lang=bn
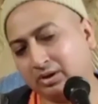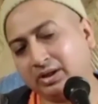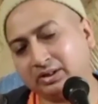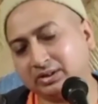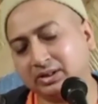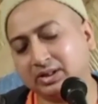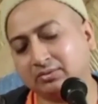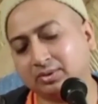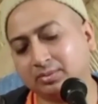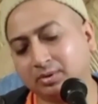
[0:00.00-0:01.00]
বা অনেকে
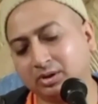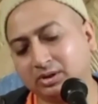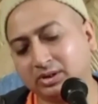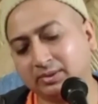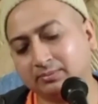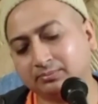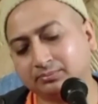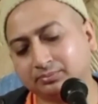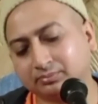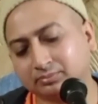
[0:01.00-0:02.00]
যেই থাকুক আমি বলি যে
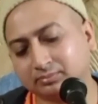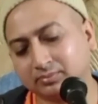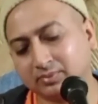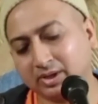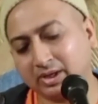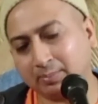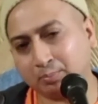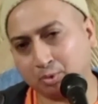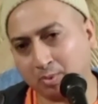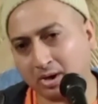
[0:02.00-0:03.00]

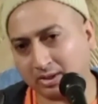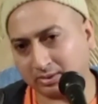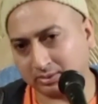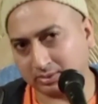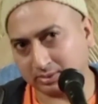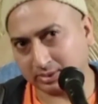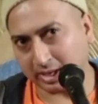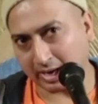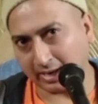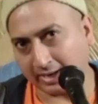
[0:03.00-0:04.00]
এটা প্রমাণ
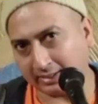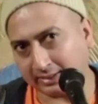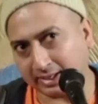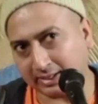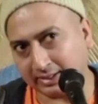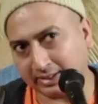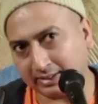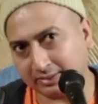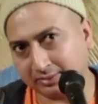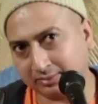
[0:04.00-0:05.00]
যে আয়নাতে
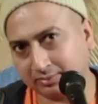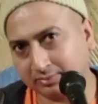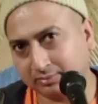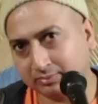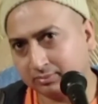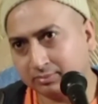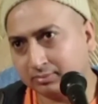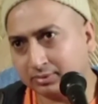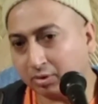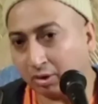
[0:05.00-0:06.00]
দাঁড়িয়ে
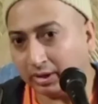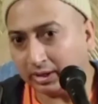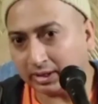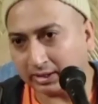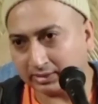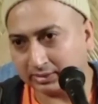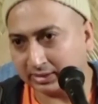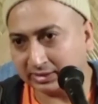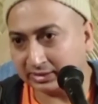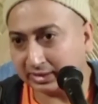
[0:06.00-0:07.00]
যে হয়নি
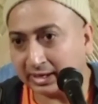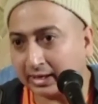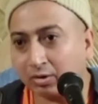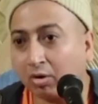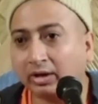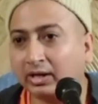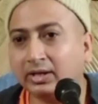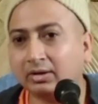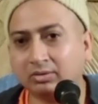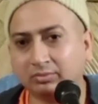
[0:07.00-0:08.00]
কাজ সেই সেই জায়গাটা
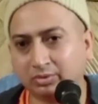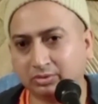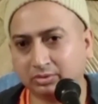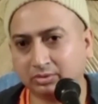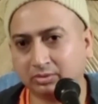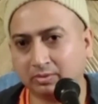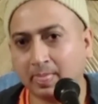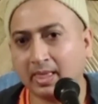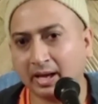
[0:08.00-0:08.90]
ঘটেনি এখনো পর্যন্ত